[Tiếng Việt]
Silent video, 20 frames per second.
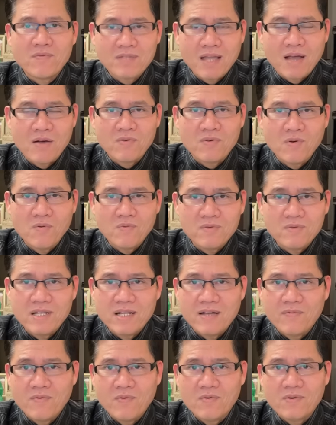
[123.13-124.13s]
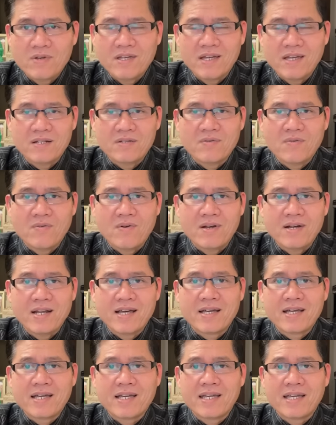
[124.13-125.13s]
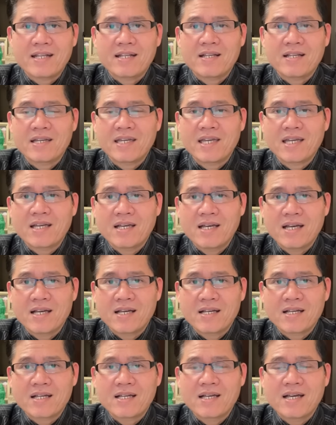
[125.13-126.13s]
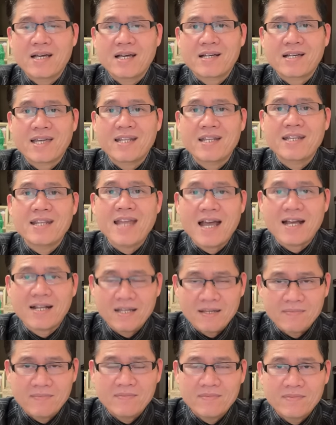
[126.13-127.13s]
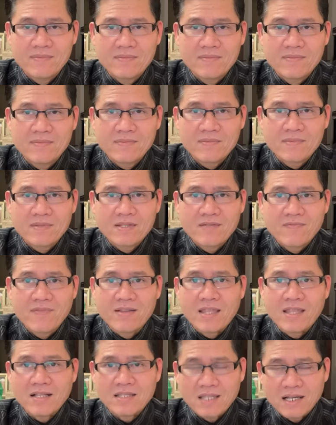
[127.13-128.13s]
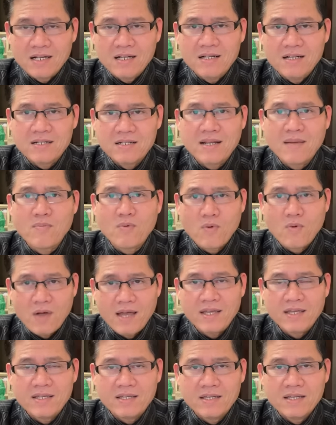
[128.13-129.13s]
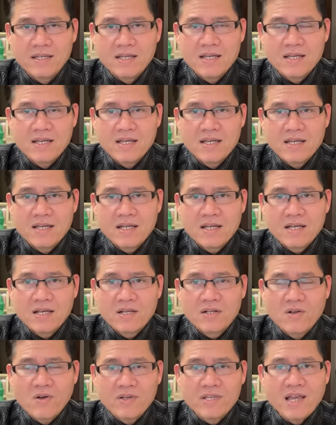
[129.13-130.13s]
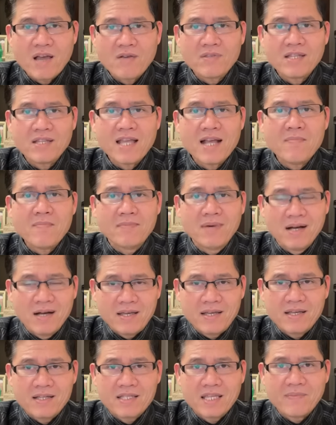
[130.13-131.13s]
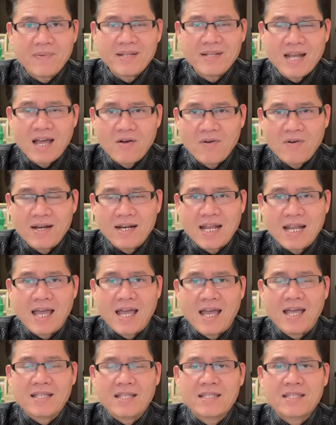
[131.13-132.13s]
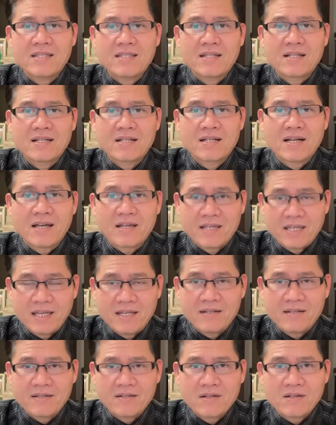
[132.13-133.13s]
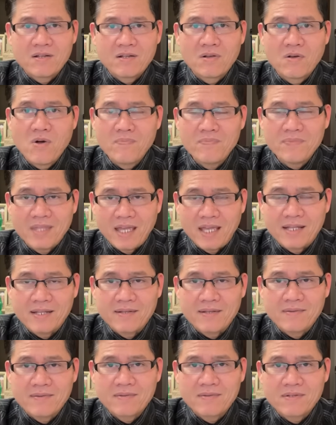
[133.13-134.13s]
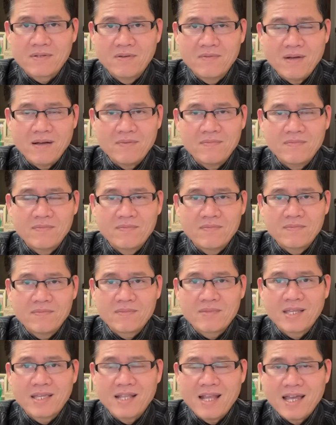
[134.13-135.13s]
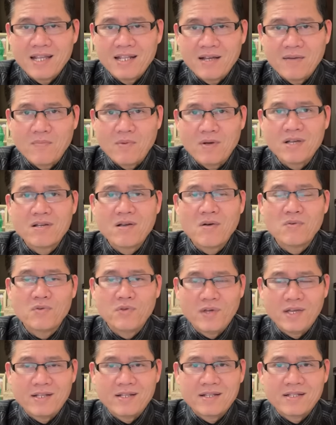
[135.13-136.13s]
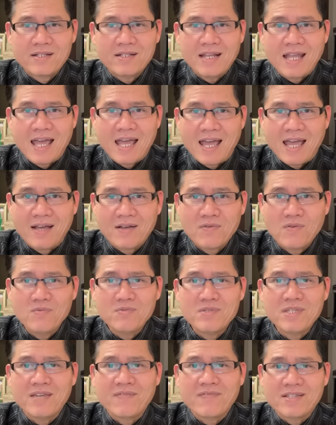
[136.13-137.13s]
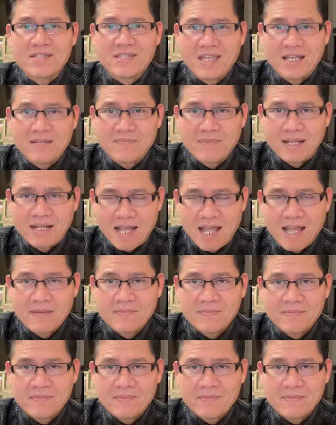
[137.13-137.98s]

Tàu cũng như là vụ kiện của là Ken, ờ, ờ, Kenny Đặng đó vào tháng 4 năm ngoái. Rồi sau tới tháng 10 thì bắt đầu là khởi kiện gom tiền đúng không? Thì đây là một cái câu chuyện là cũng chỉ vì tiền mà ra.